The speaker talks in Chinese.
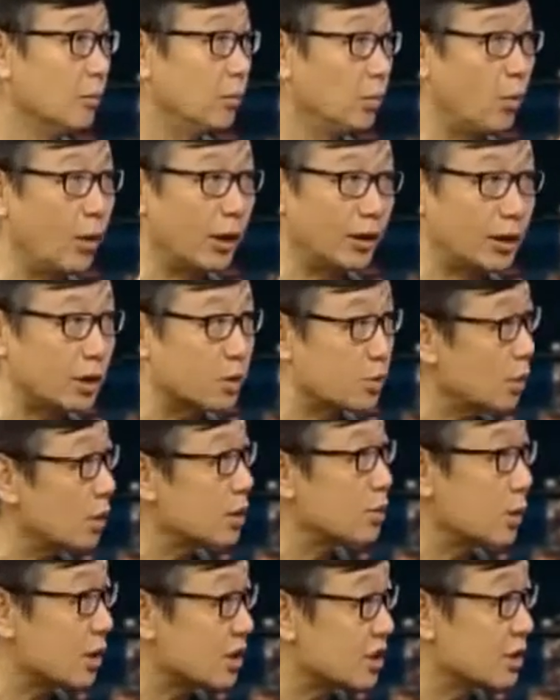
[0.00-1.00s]
不管它
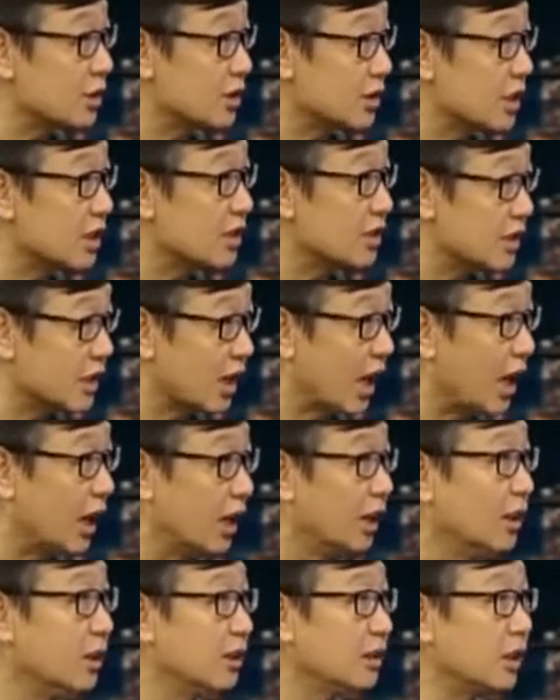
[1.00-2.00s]
宣传是真假，
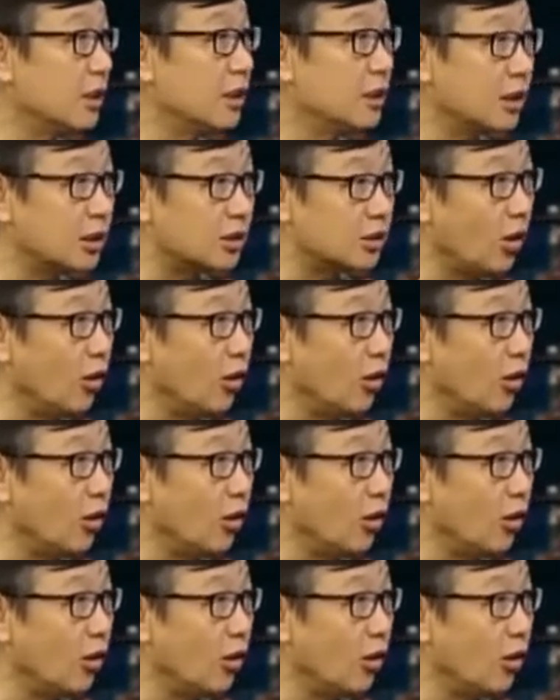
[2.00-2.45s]
但是那个